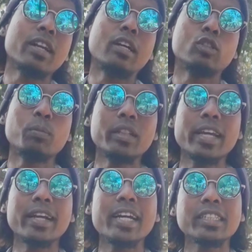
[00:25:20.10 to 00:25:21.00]
कर रहा हूं तो
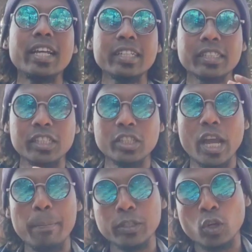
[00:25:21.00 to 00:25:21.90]
मिलते हैं गाइस नेक्स्ट किसी
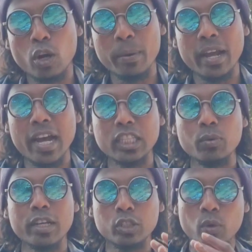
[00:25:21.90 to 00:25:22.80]
एपिसोड में
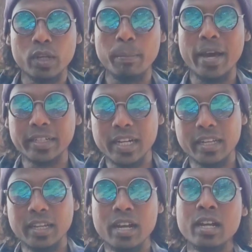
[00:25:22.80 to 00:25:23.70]
आदिवासियों के
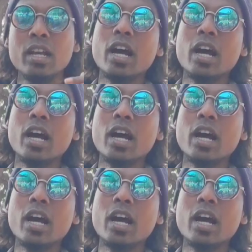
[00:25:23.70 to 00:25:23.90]
मार्केट या